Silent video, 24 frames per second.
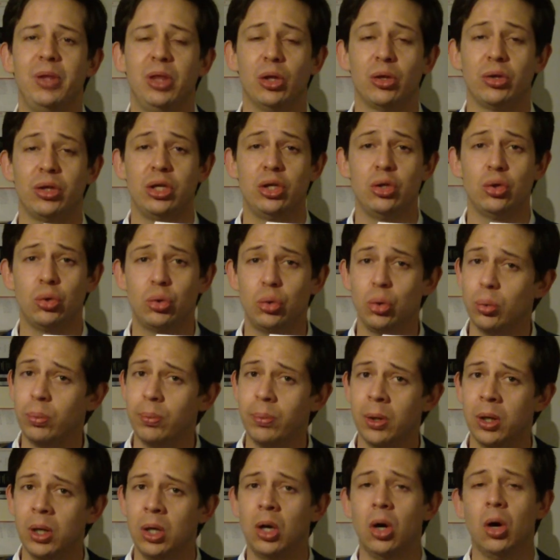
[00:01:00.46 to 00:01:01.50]
video de
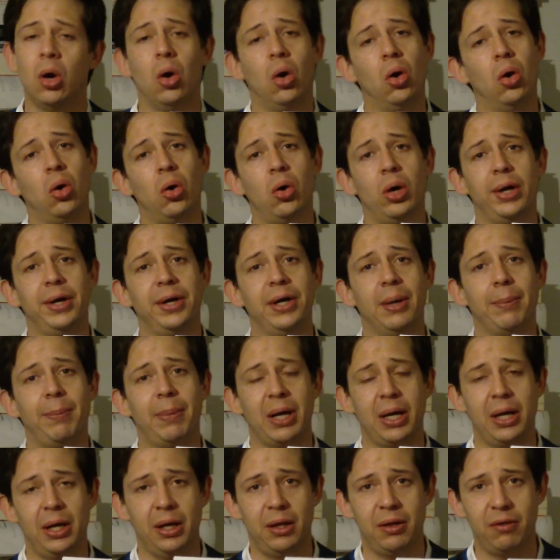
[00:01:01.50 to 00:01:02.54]
YouTube o en
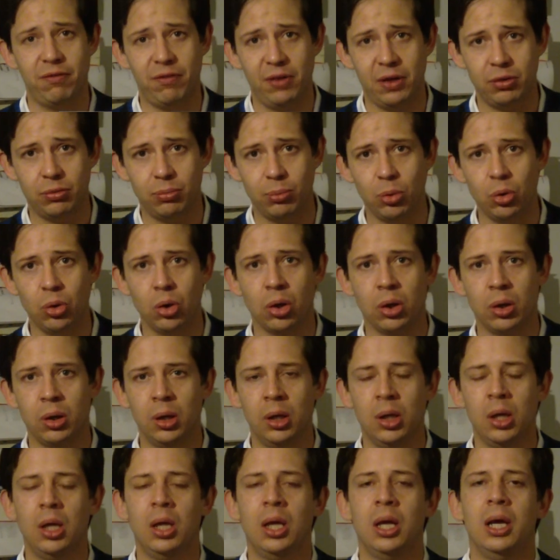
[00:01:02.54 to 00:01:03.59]
la página de Facebook
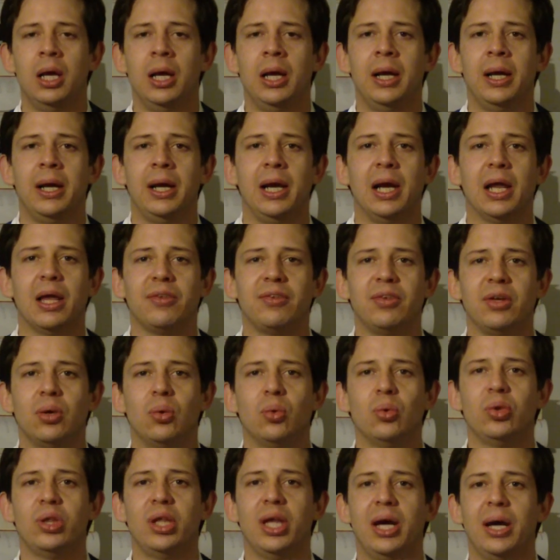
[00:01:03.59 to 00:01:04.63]
la
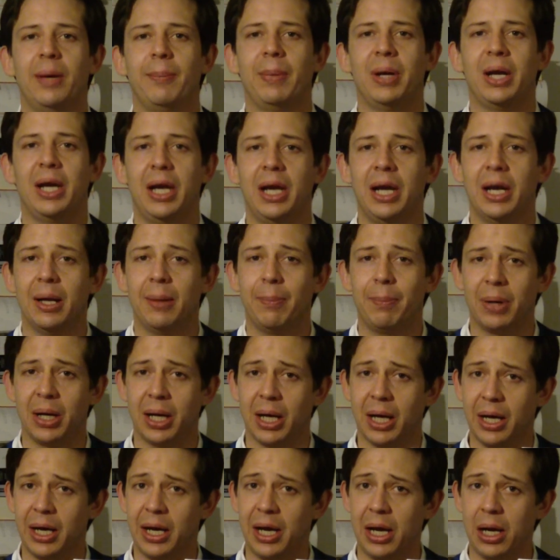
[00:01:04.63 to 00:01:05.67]
segunda manera
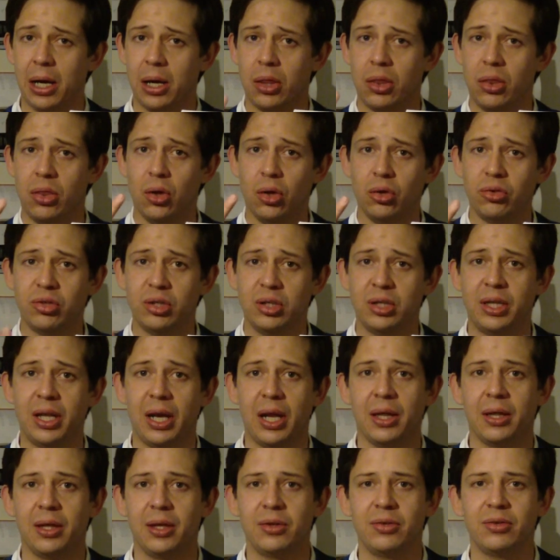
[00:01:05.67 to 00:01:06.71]
para ganar dos
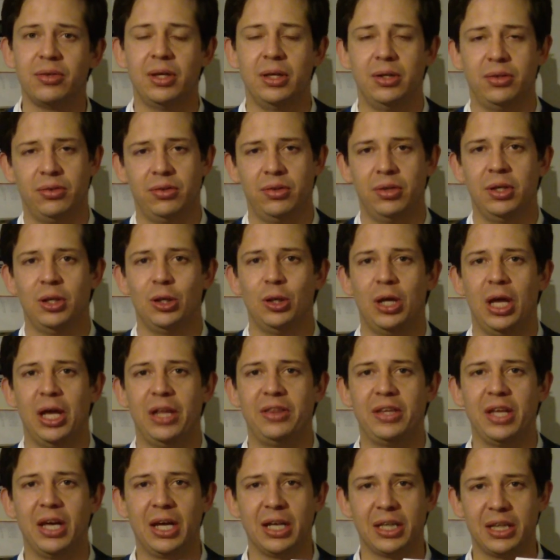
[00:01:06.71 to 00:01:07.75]
entradas es
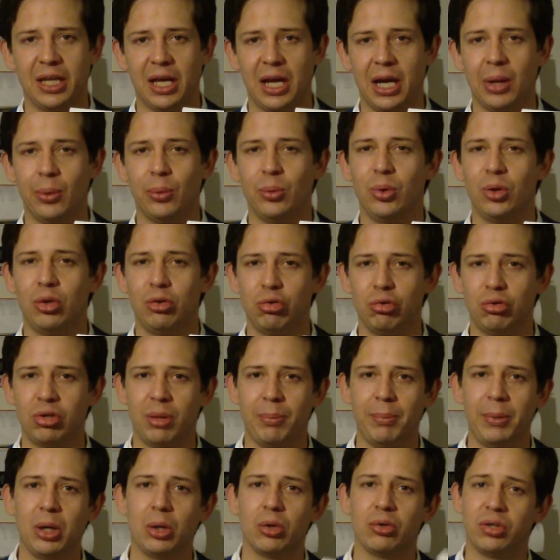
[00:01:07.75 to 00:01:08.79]
etiquetar a uno de
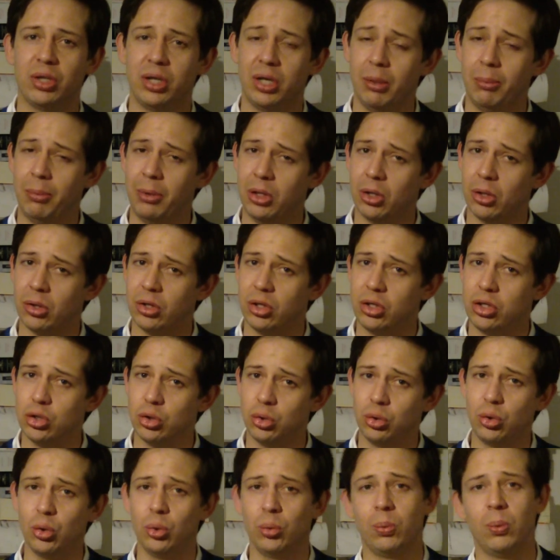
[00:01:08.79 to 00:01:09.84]
sus amigos en el video
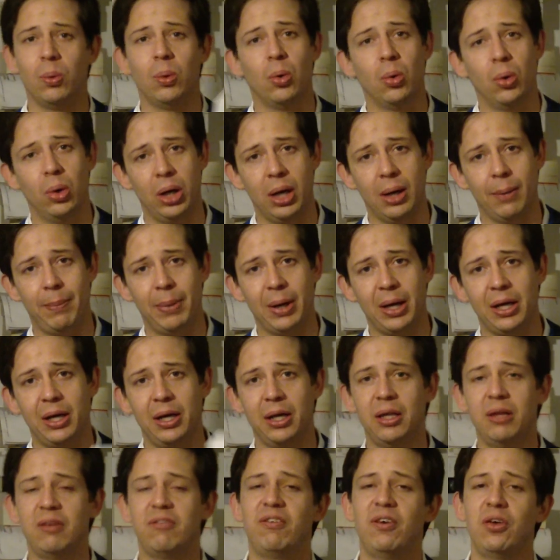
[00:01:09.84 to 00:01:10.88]
de YouTube o en la
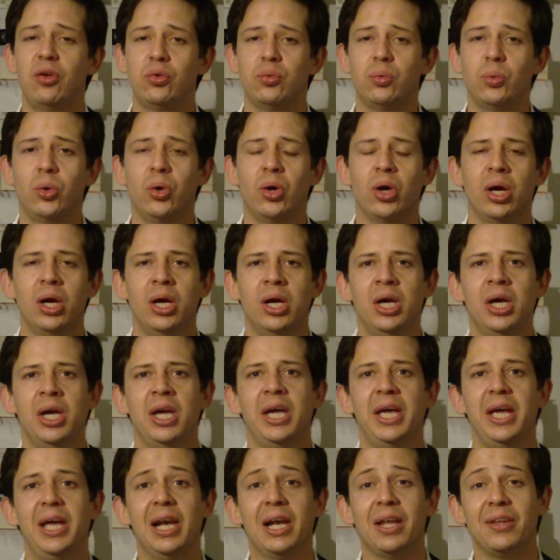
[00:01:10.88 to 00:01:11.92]
página de Facebook.
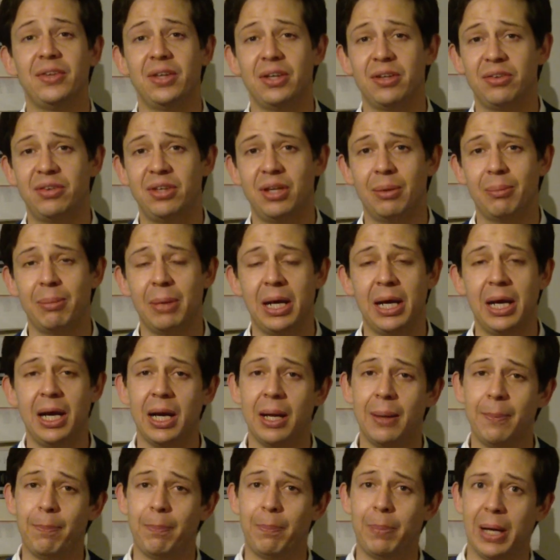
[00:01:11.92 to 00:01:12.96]
Y la tercera
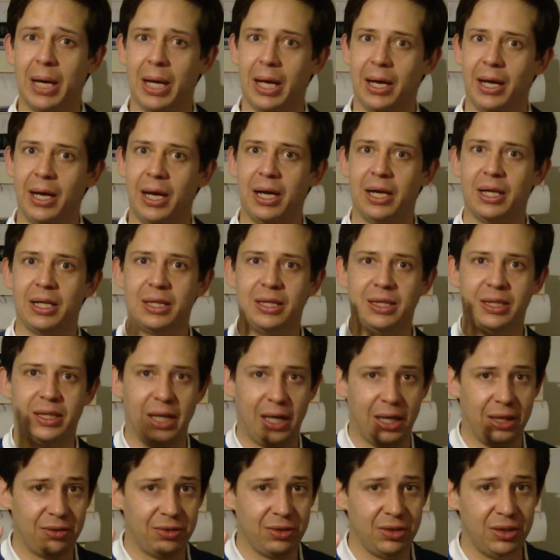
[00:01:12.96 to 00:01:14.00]
manera para ganar
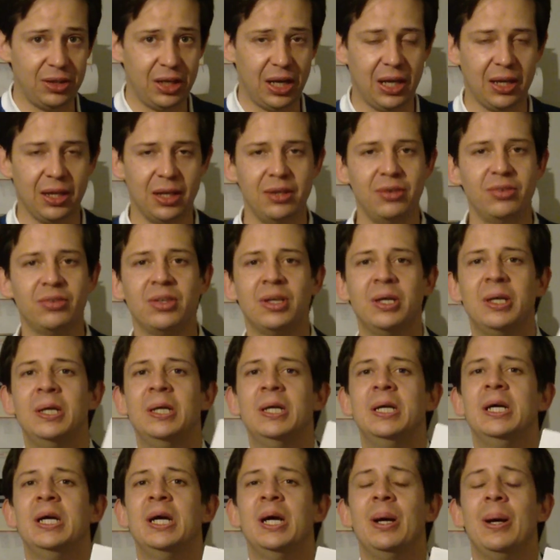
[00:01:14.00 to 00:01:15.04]
tres entradas
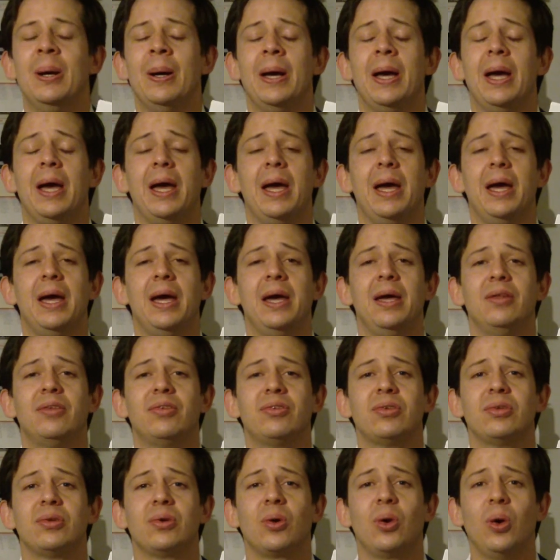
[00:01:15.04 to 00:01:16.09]

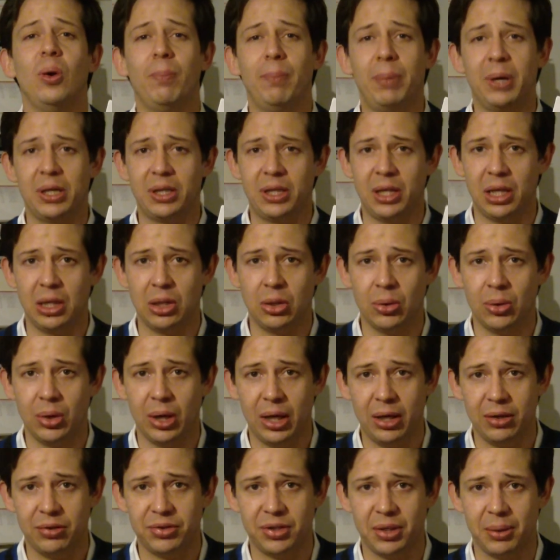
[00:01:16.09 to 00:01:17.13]
es
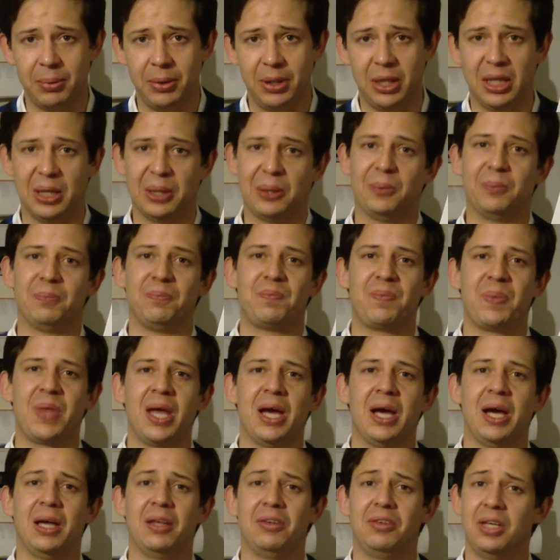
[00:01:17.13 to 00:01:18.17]
compartiendo este video.
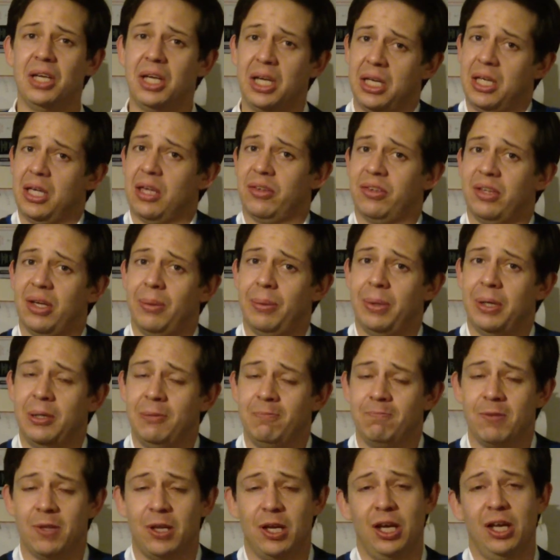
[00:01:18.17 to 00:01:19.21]
Así que ya
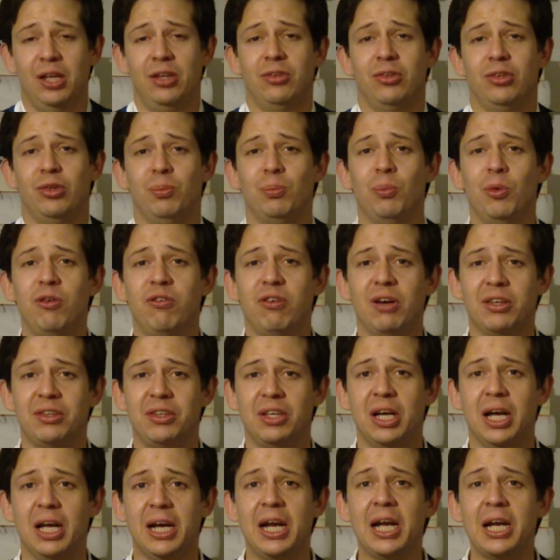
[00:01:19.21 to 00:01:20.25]
saben, es muy
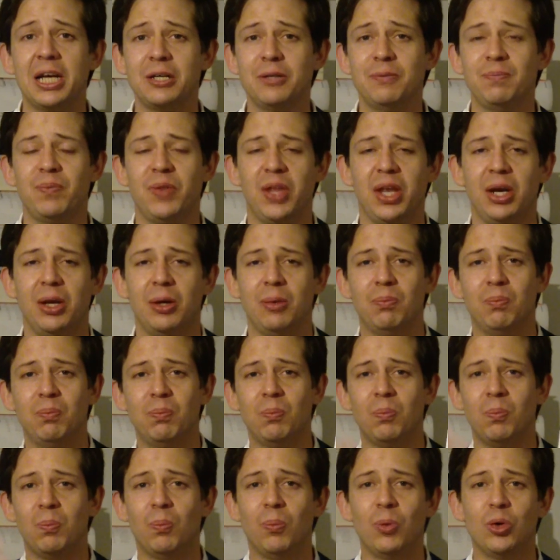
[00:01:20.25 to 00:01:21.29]
fácil ganar,
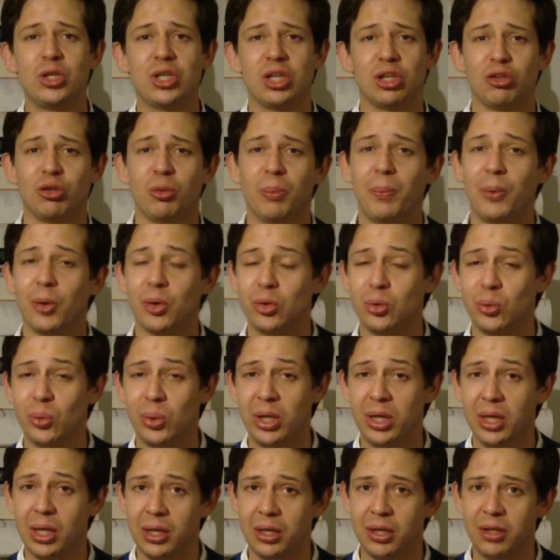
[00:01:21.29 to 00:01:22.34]
tienen muchas
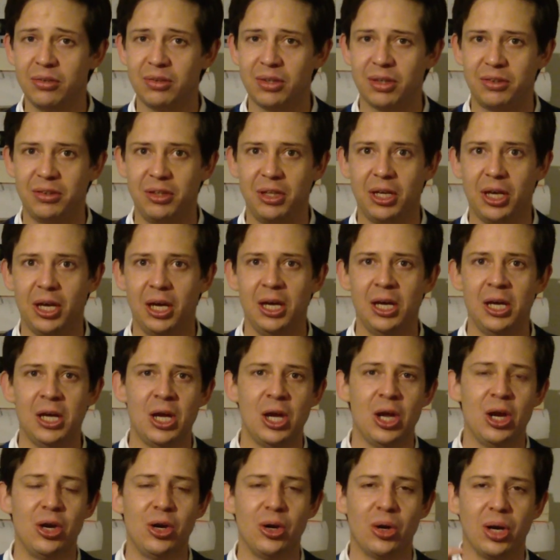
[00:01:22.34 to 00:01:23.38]
oportunidades, así
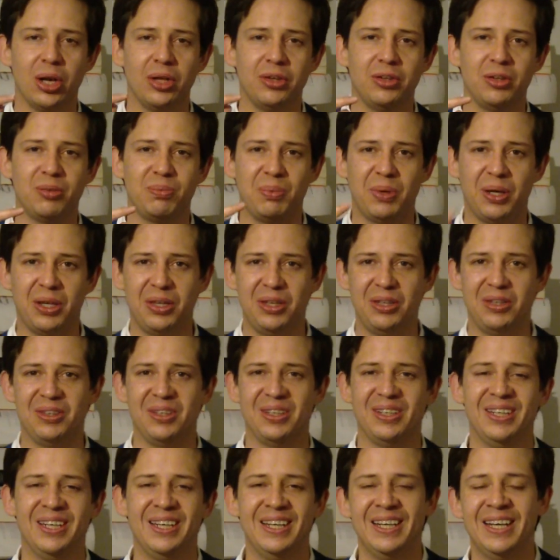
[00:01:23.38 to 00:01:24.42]
que no las
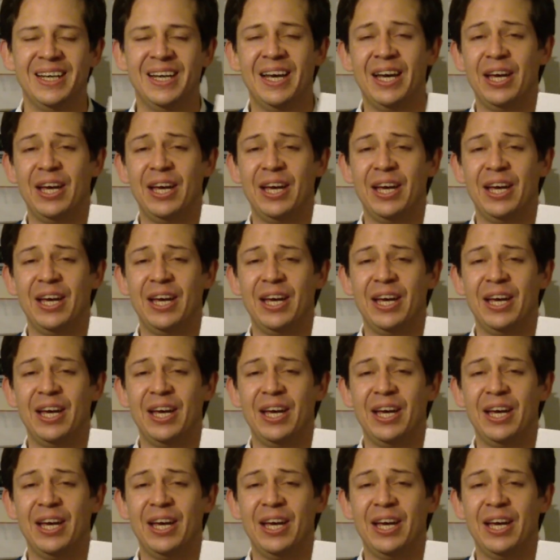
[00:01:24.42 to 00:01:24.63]
desperdicien.